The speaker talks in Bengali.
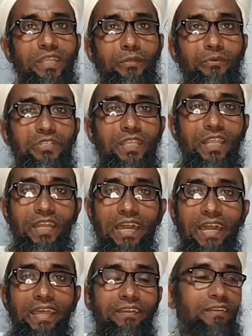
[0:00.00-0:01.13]
টুডে উই শ্যাল
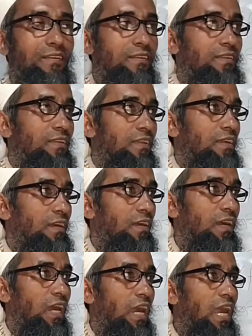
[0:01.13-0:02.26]
লার্ন
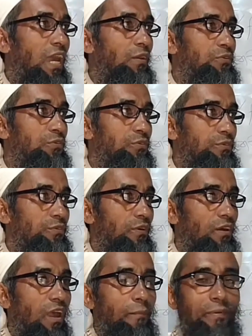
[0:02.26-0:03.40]
হাউ টু
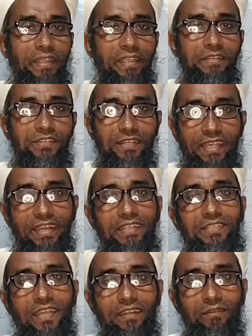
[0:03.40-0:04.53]
অপারেট
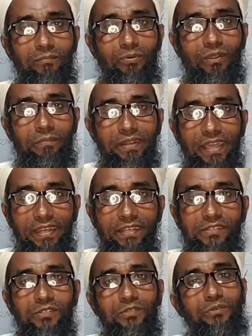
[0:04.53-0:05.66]
ন্যারেশন ফ্রম
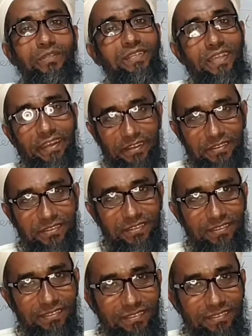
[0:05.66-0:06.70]
ডাইরেক্ট টু ইনডাইরেক্ট